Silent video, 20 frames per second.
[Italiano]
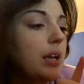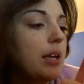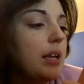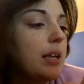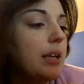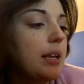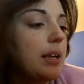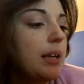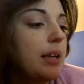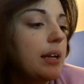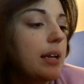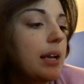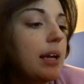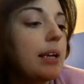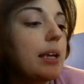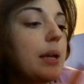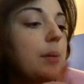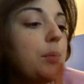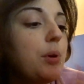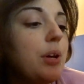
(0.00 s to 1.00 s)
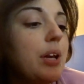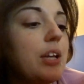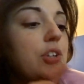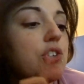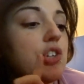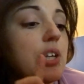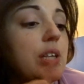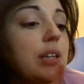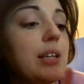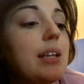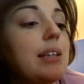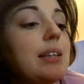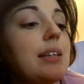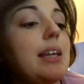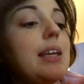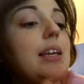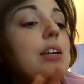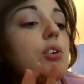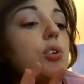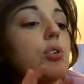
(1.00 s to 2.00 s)
eh, Kakebo e l'agenda
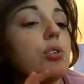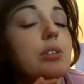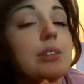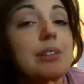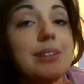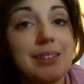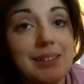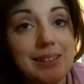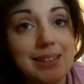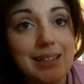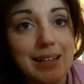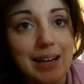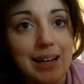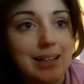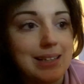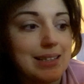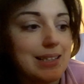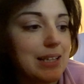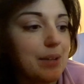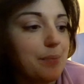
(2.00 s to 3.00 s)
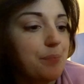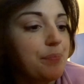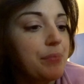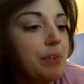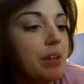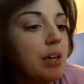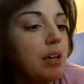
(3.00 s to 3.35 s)
dei conti di casa.